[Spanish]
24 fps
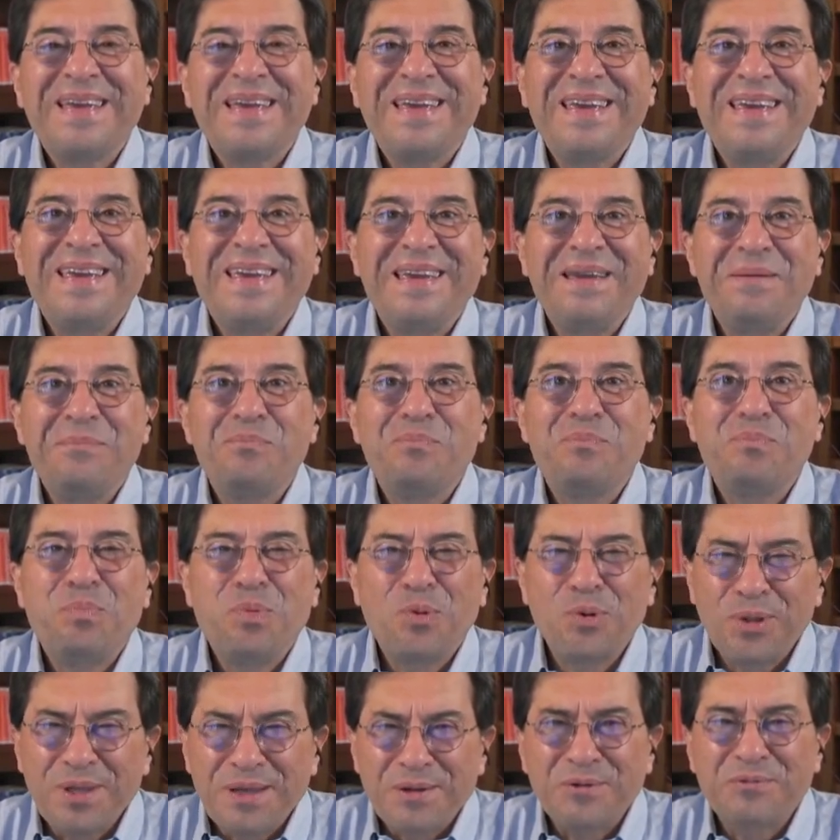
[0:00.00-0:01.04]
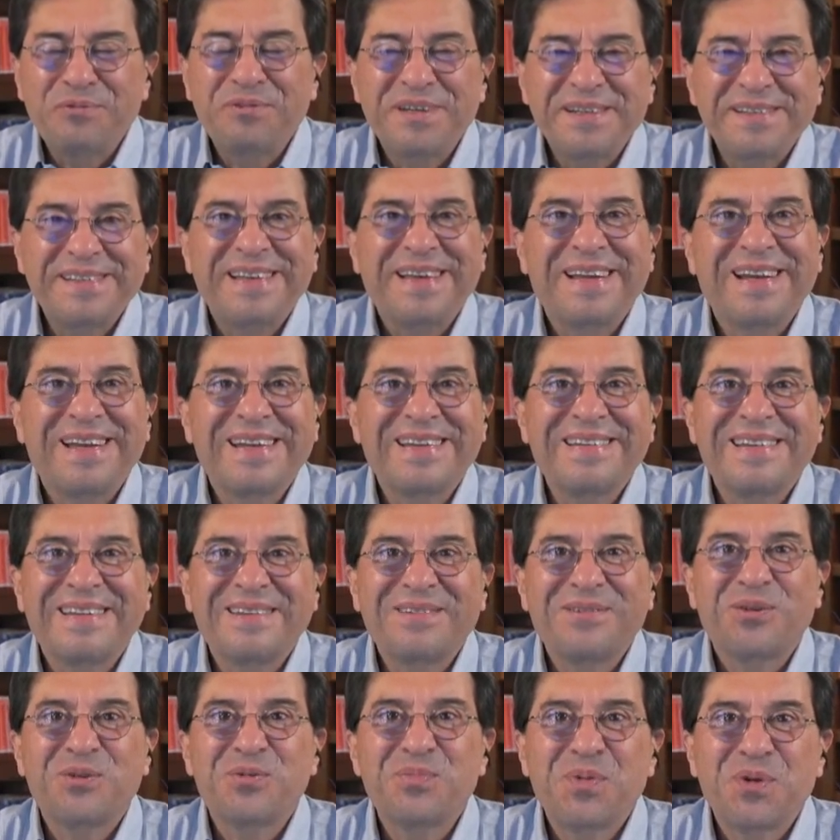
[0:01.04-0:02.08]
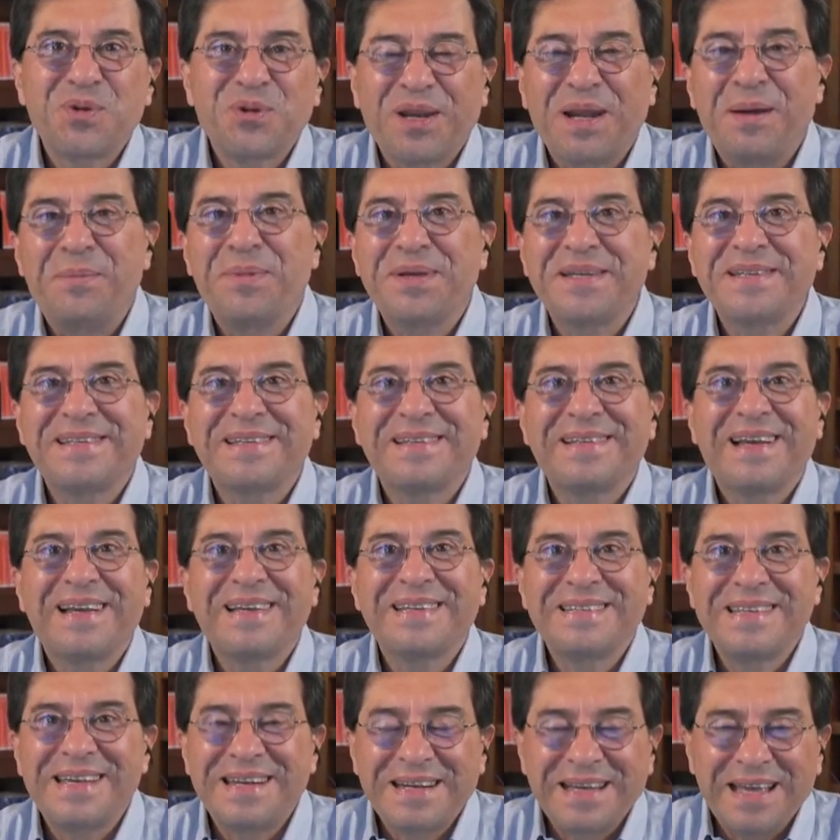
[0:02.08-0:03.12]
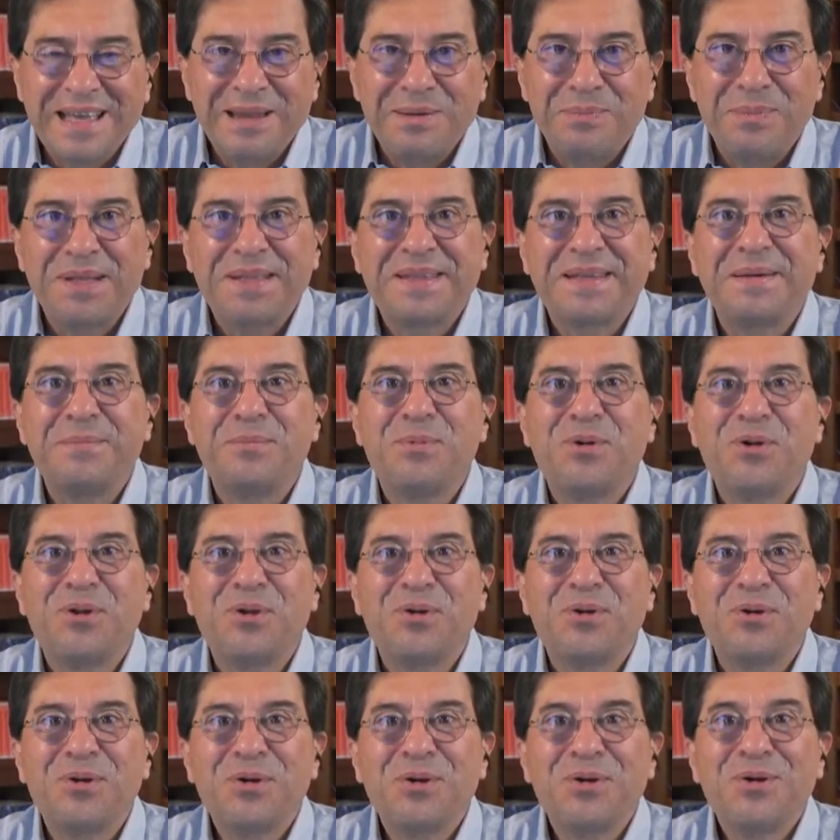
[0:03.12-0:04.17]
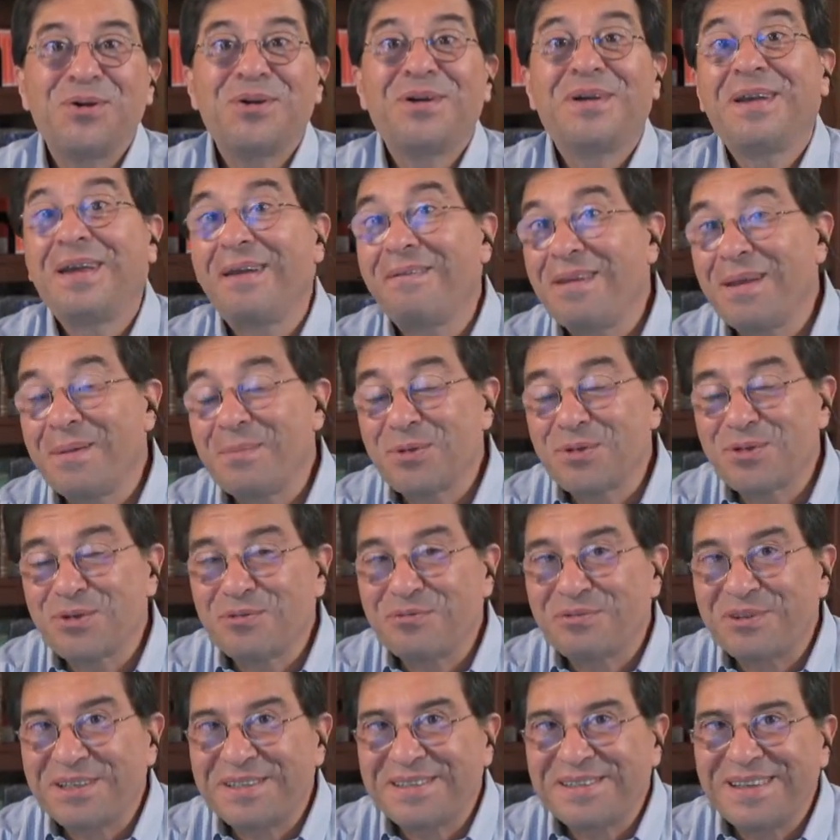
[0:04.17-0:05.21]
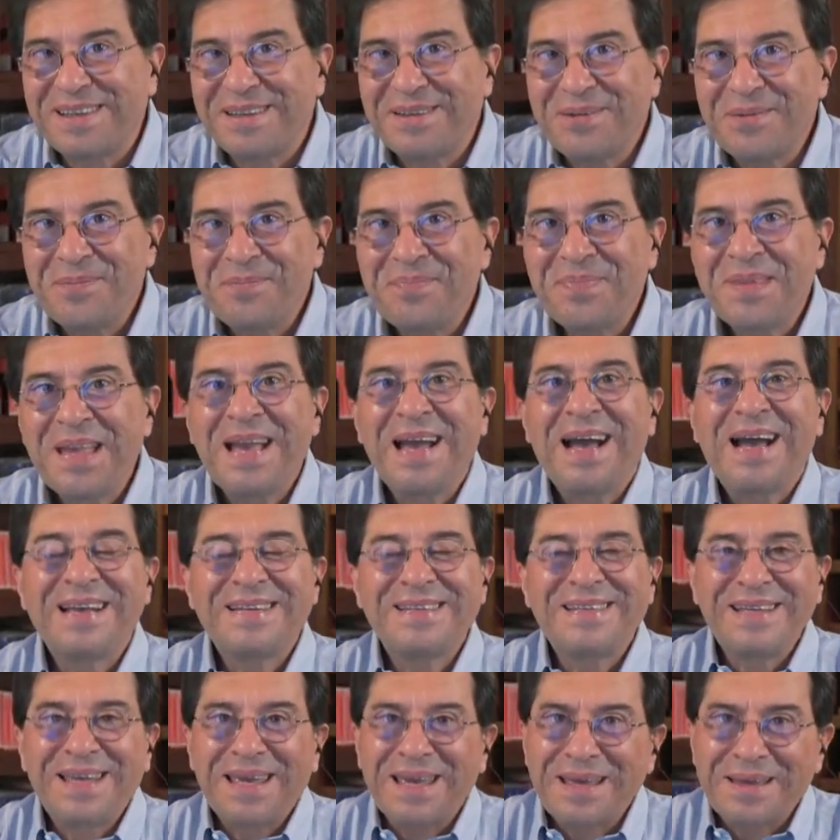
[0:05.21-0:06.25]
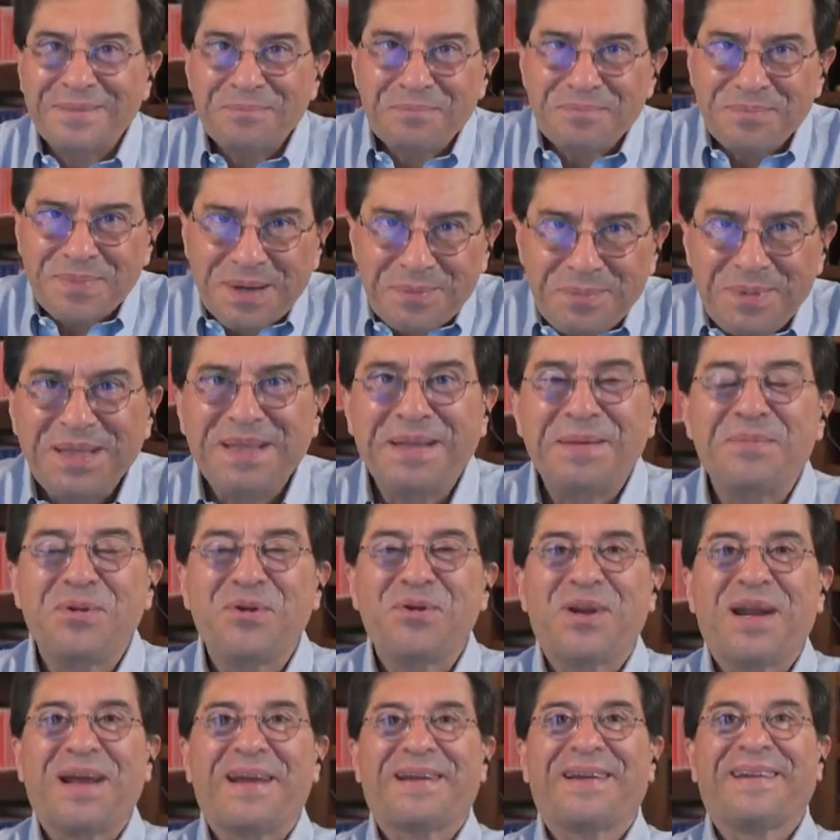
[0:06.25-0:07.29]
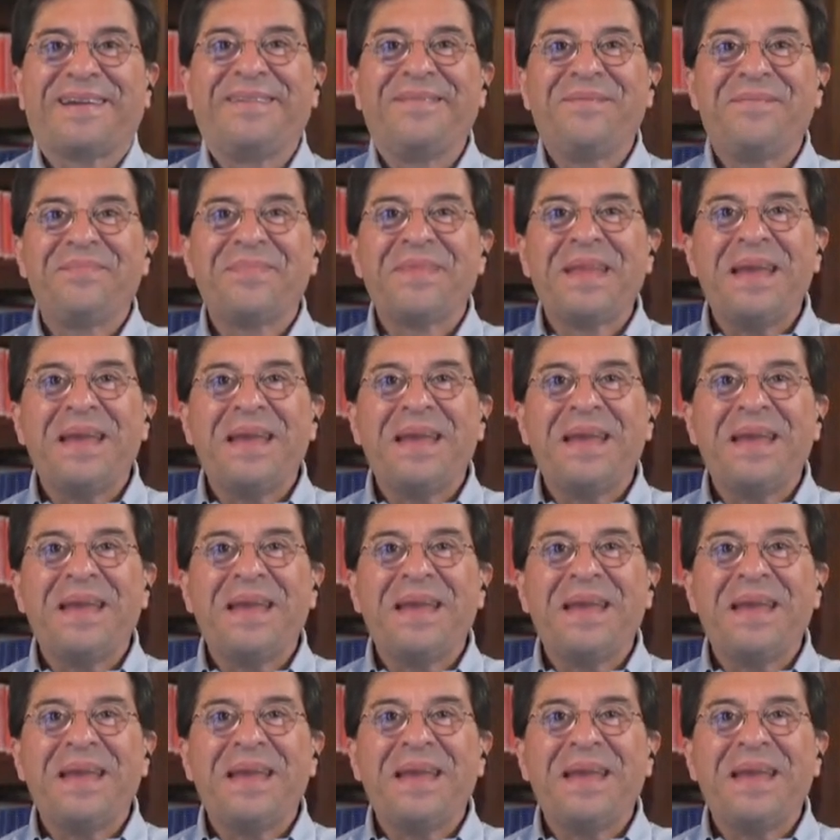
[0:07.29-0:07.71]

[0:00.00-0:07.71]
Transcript: y poder ofrecerles estos programas acerca del matrimonio que habíamos ofrecido. Así que permítame orar.